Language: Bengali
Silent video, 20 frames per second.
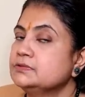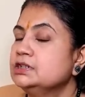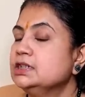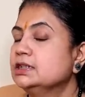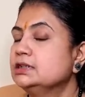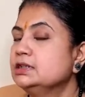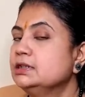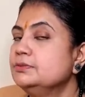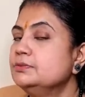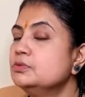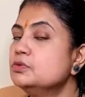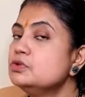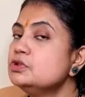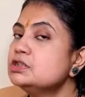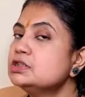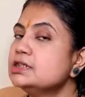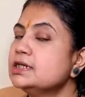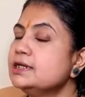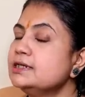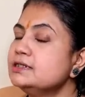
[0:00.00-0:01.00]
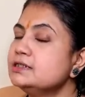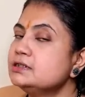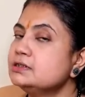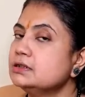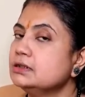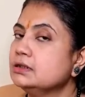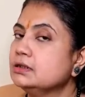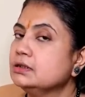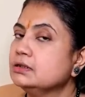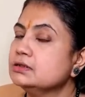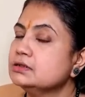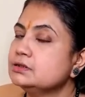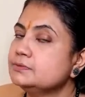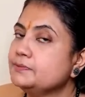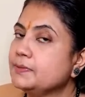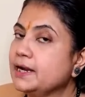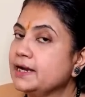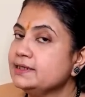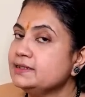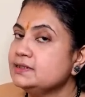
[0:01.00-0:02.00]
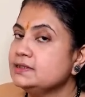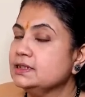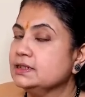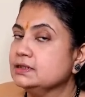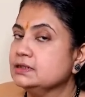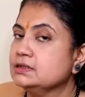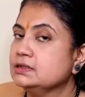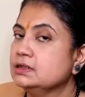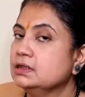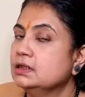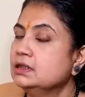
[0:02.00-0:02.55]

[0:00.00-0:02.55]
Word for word: যাদের মুন সাইন্স স্পাইসেস